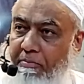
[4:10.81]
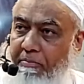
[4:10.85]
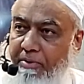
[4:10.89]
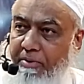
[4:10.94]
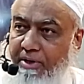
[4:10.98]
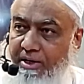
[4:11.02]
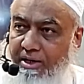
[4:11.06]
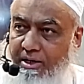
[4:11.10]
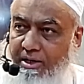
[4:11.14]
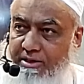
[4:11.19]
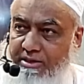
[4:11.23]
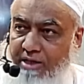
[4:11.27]

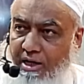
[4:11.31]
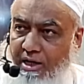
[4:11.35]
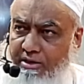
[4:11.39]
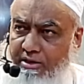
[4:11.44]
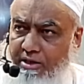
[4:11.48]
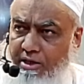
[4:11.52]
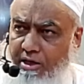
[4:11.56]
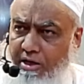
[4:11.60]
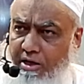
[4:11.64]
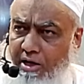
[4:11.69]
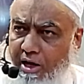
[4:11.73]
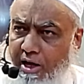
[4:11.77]
और अपनी
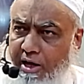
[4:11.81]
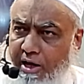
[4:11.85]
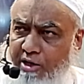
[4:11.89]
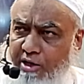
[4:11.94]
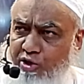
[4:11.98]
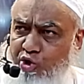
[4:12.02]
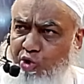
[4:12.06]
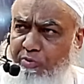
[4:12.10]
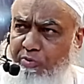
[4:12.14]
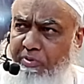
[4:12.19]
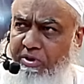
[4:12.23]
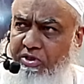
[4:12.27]
रज़ा दे
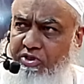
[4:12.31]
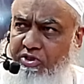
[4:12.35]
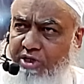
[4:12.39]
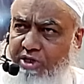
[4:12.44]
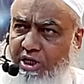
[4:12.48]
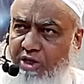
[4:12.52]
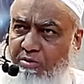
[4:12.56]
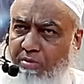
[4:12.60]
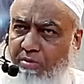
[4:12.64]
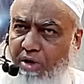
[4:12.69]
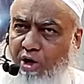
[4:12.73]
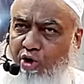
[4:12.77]
रहा है तो
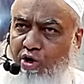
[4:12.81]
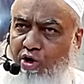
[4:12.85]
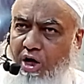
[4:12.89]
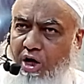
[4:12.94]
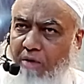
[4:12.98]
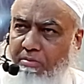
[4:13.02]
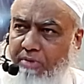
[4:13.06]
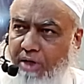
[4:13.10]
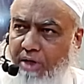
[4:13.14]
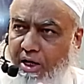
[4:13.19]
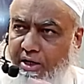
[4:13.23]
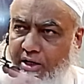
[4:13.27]
फिर
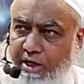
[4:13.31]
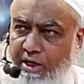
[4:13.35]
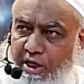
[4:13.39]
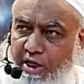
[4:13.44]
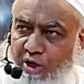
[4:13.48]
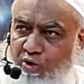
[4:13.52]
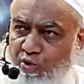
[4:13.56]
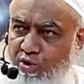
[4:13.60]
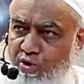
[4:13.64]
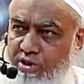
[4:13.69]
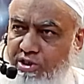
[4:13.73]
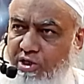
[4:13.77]
सदमा और गम
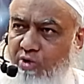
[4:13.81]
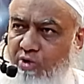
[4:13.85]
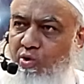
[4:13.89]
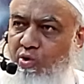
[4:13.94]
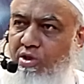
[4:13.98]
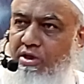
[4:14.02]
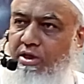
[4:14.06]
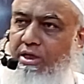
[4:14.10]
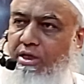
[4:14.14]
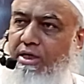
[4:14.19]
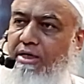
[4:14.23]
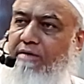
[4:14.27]
करने की
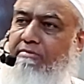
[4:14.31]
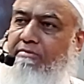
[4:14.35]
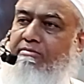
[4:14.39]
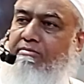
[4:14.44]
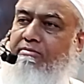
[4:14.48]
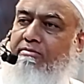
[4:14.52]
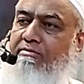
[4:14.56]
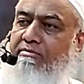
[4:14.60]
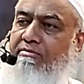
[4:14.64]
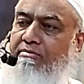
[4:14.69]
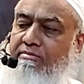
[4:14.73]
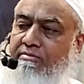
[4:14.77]
कोई ज़रूरत
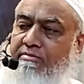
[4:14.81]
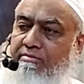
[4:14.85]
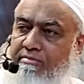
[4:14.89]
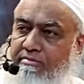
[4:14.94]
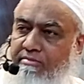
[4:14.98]
नहीं